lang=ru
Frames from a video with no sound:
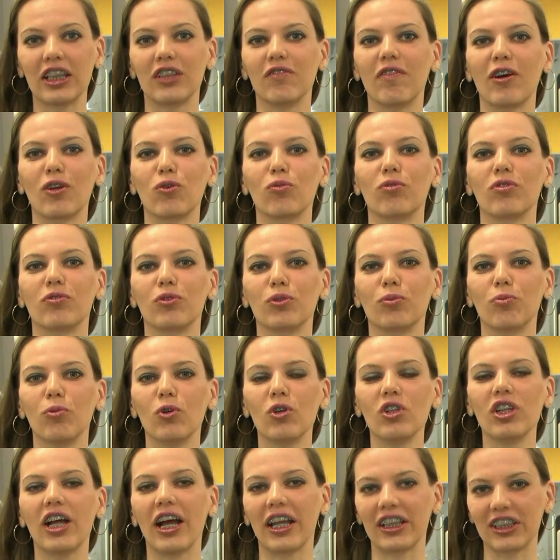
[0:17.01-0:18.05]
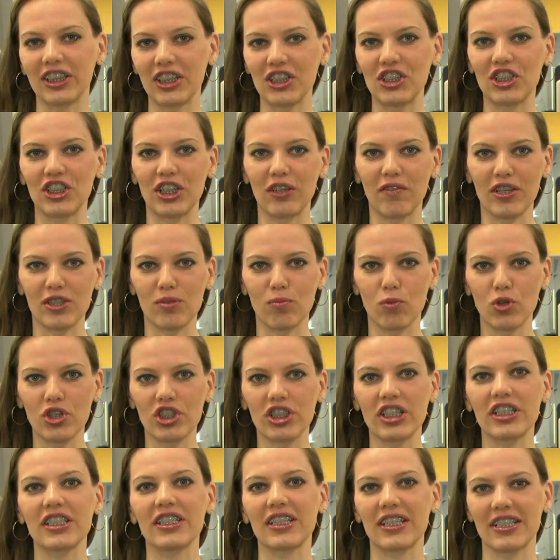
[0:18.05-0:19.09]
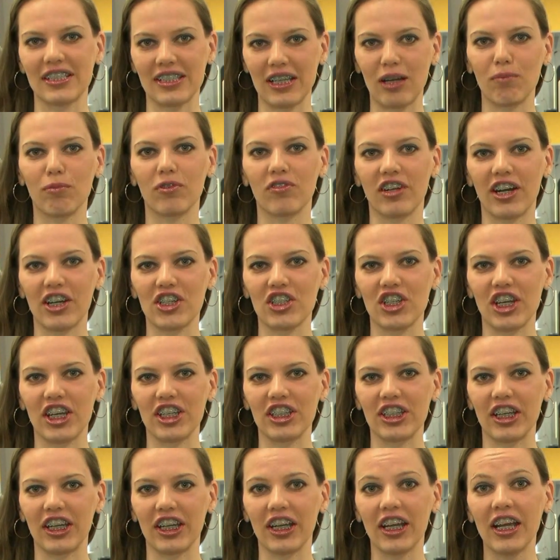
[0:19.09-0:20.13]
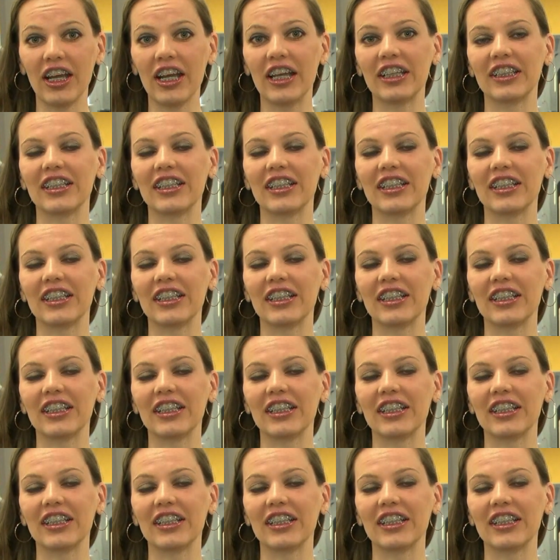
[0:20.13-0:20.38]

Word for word: Дворовый футбол – отличная возможность самовыражения.